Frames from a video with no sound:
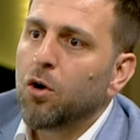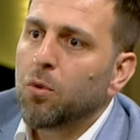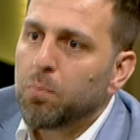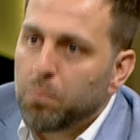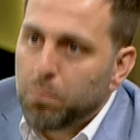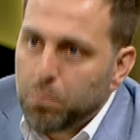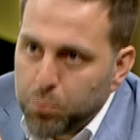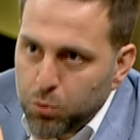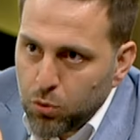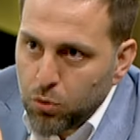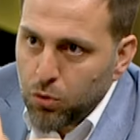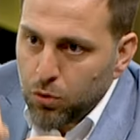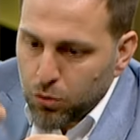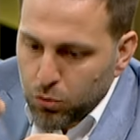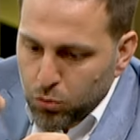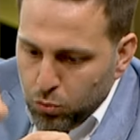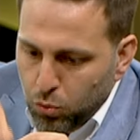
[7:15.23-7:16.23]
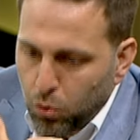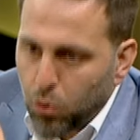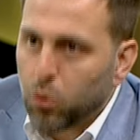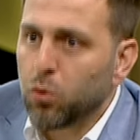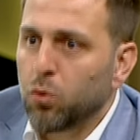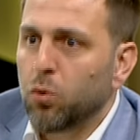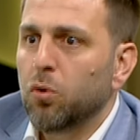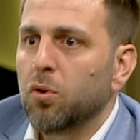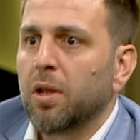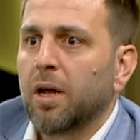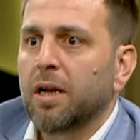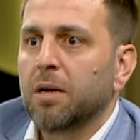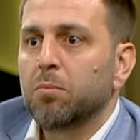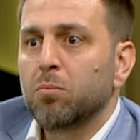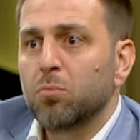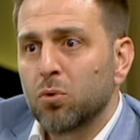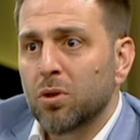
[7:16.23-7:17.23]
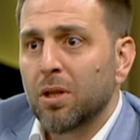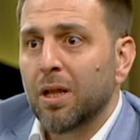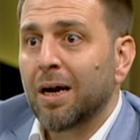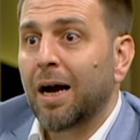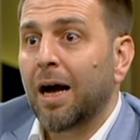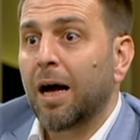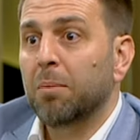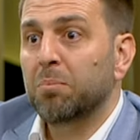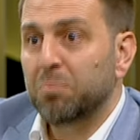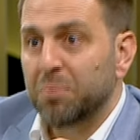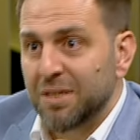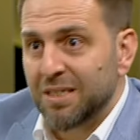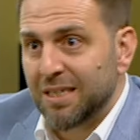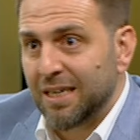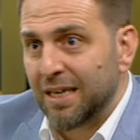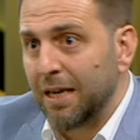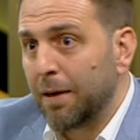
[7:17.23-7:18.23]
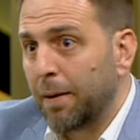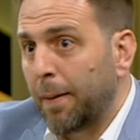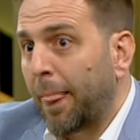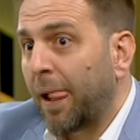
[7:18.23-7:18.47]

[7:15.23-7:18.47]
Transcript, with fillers: bu doğru kullanım mutlaka bizi